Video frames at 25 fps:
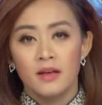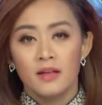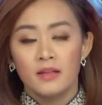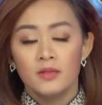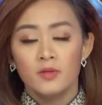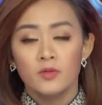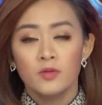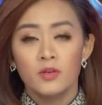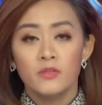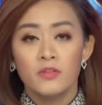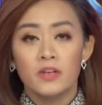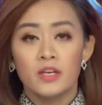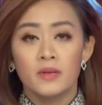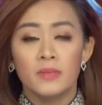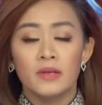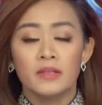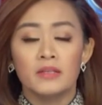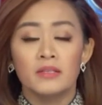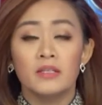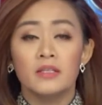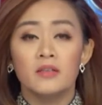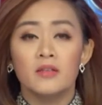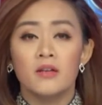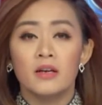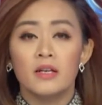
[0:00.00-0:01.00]
Thưa quý vị, bản
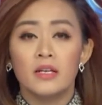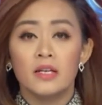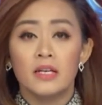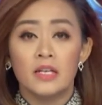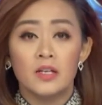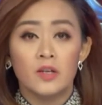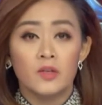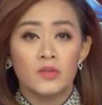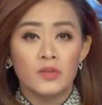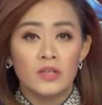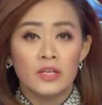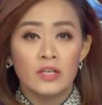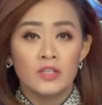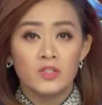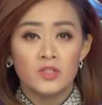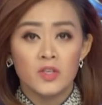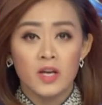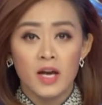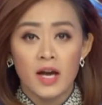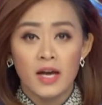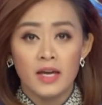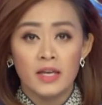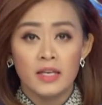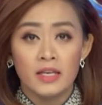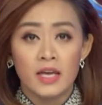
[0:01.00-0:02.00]
tin Hoa Kỳ đầu tiên cho
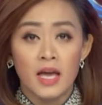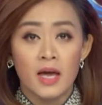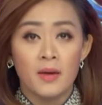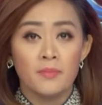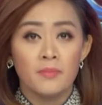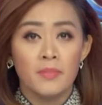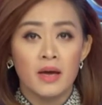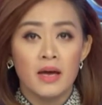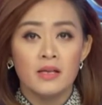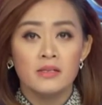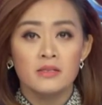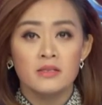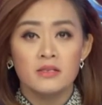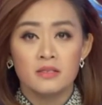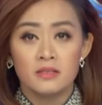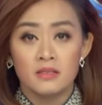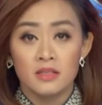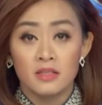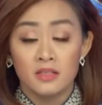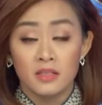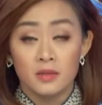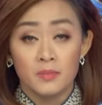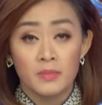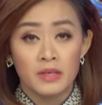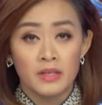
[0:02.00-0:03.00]
hay em bé sơ
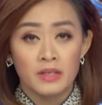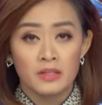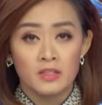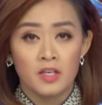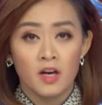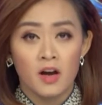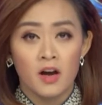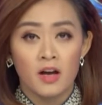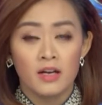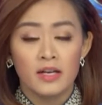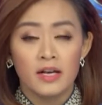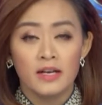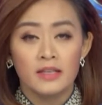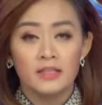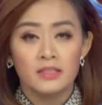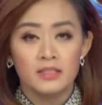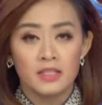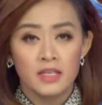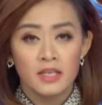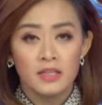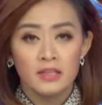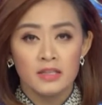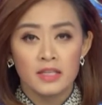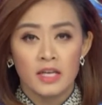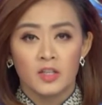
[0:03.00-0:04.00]
sinh đã bị chó cắn
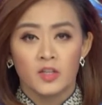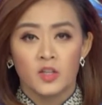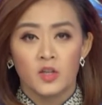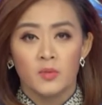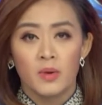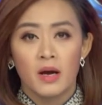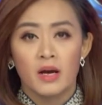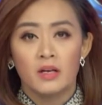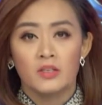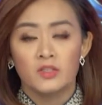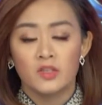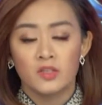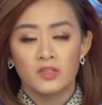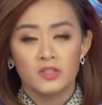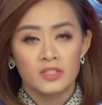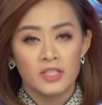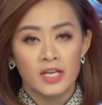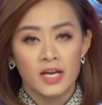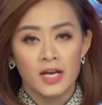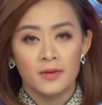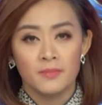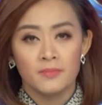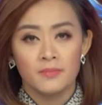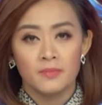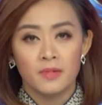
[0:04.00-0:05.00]
chết tại tiểu bang
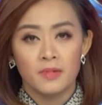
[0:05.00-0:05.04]
Georgia.